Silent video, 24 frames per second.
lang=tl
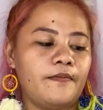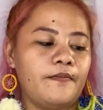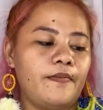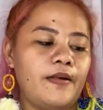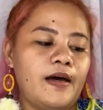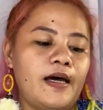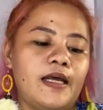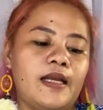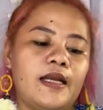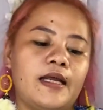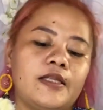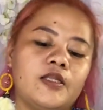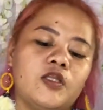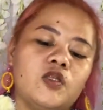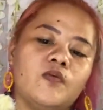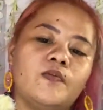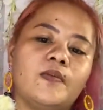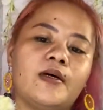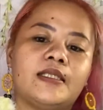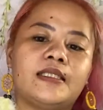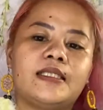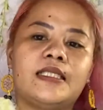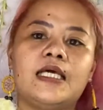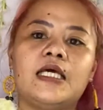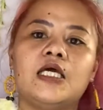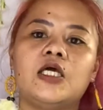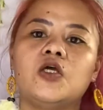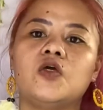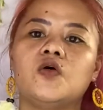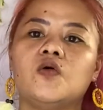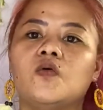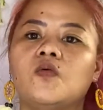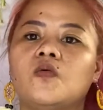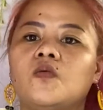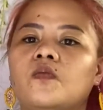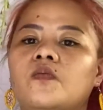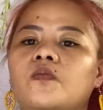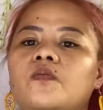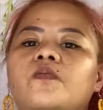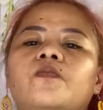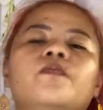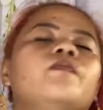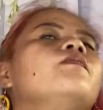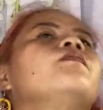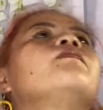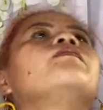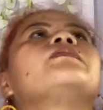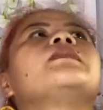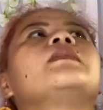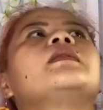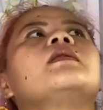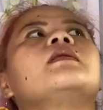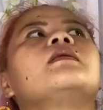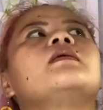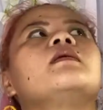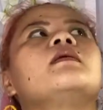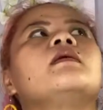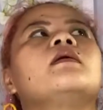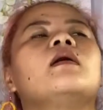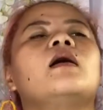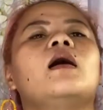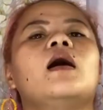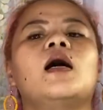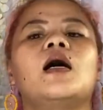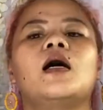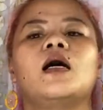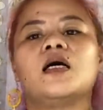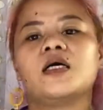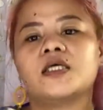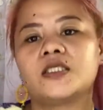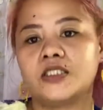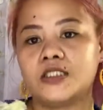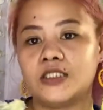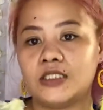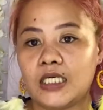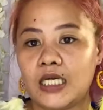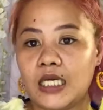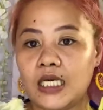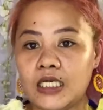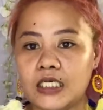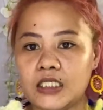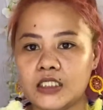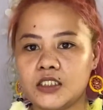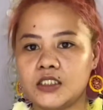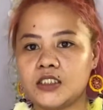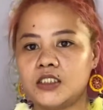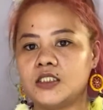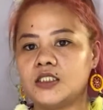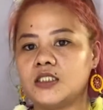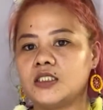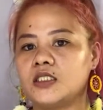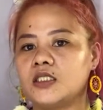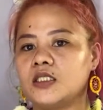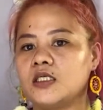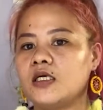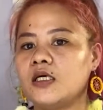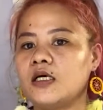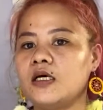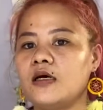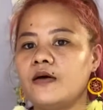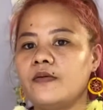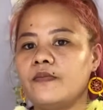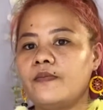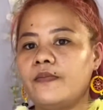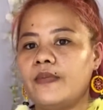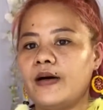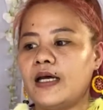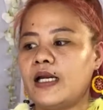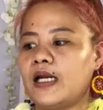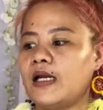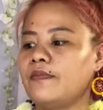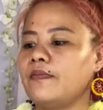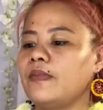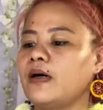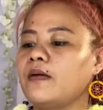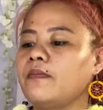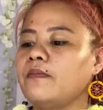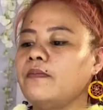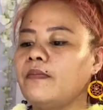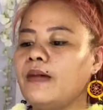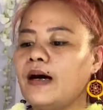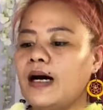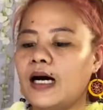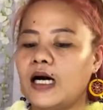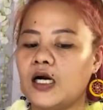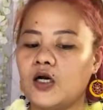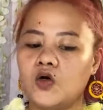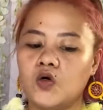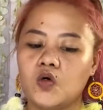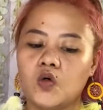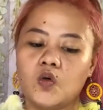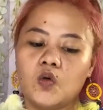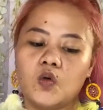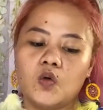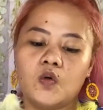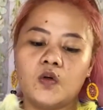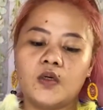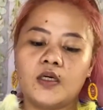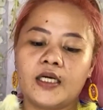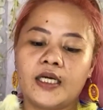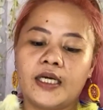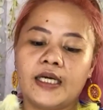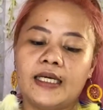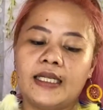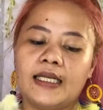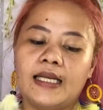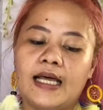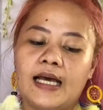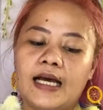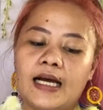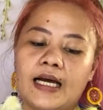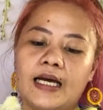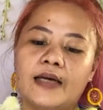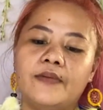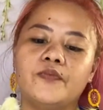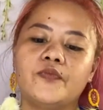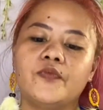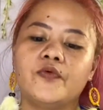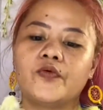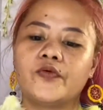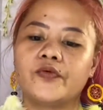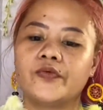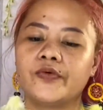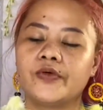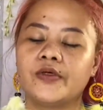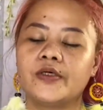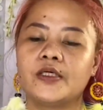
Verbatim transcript: para dumating yung uh, change para magbago kailangan mong